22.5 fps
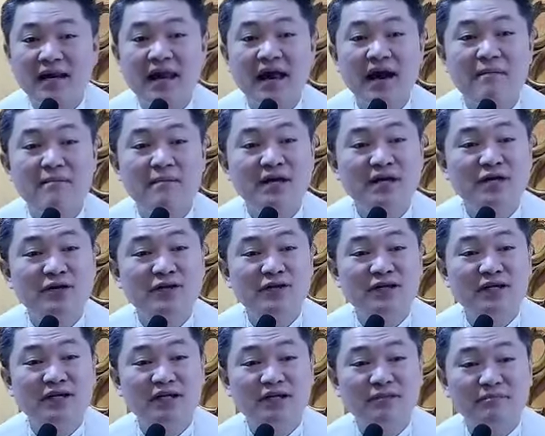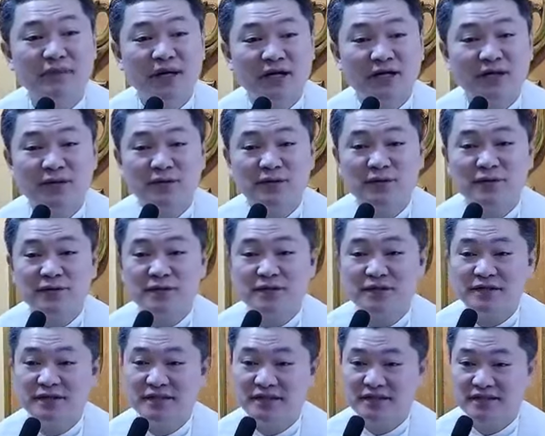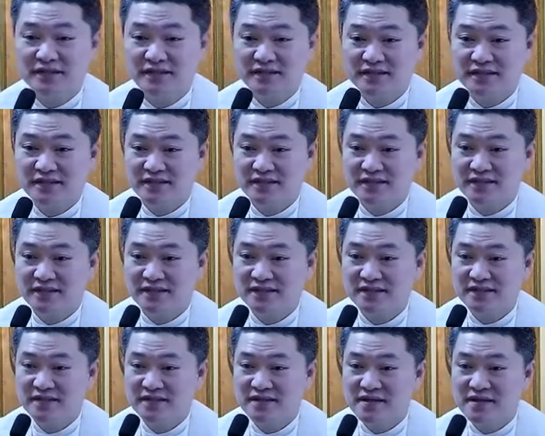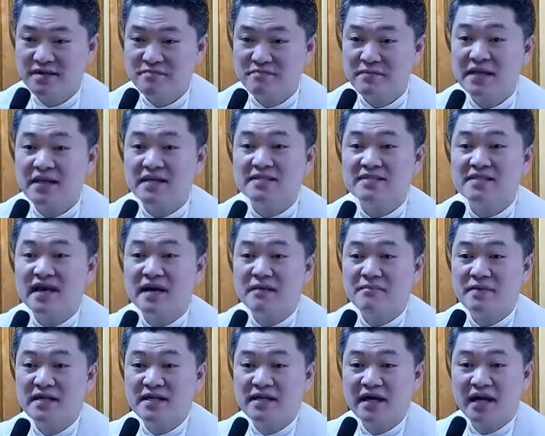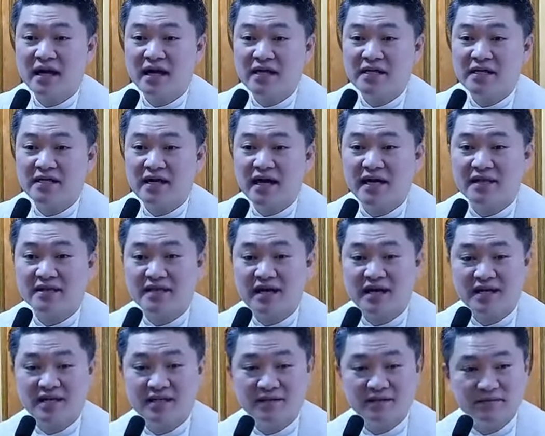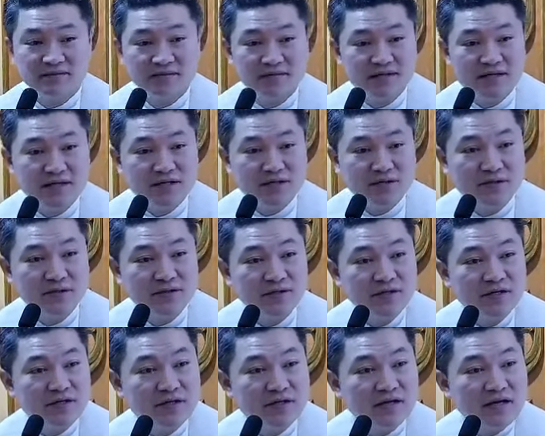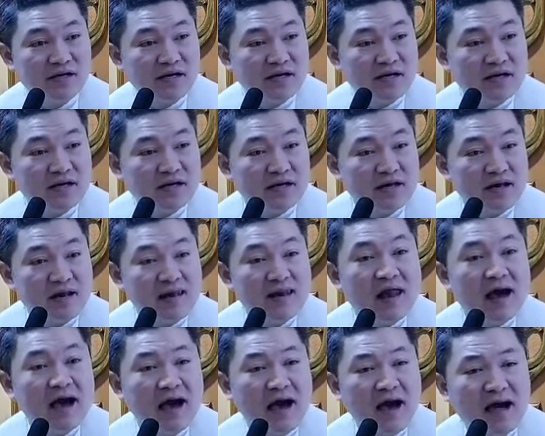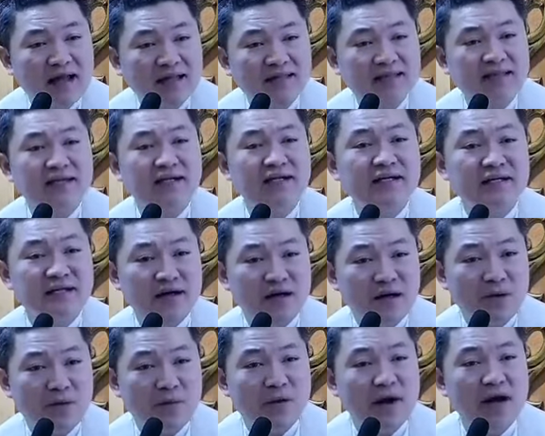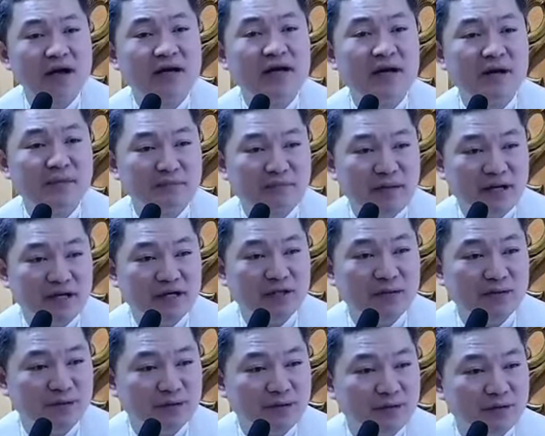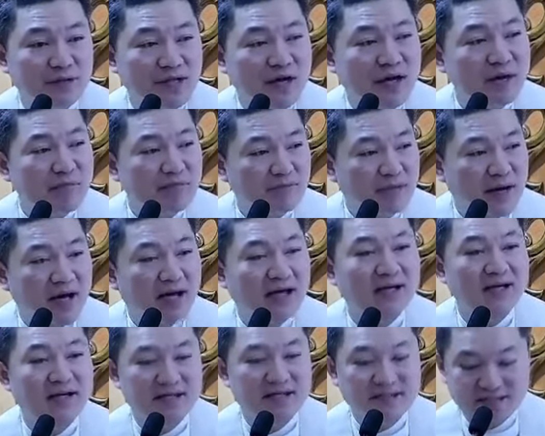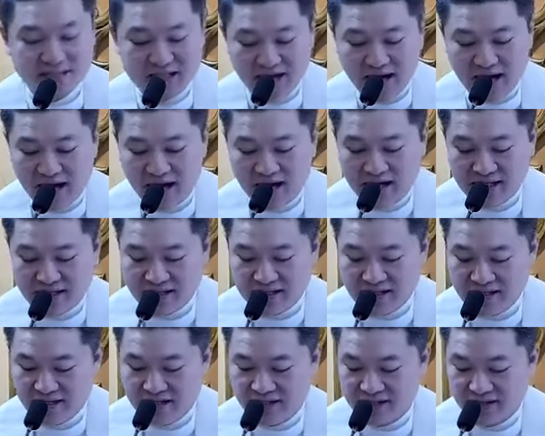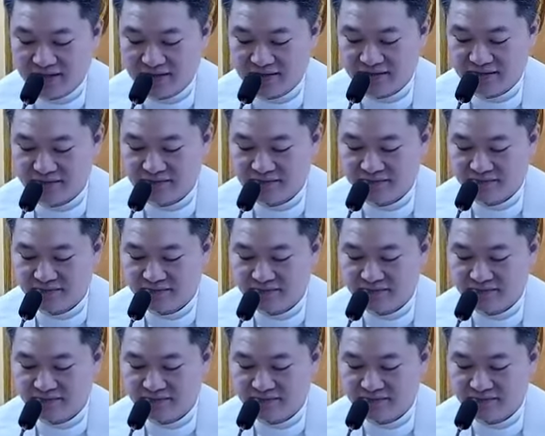Nang malaman yon ng Panginoon, Pinasabi niya kay Nathan, lahat ng nagawa ng Panginoon para sa hari.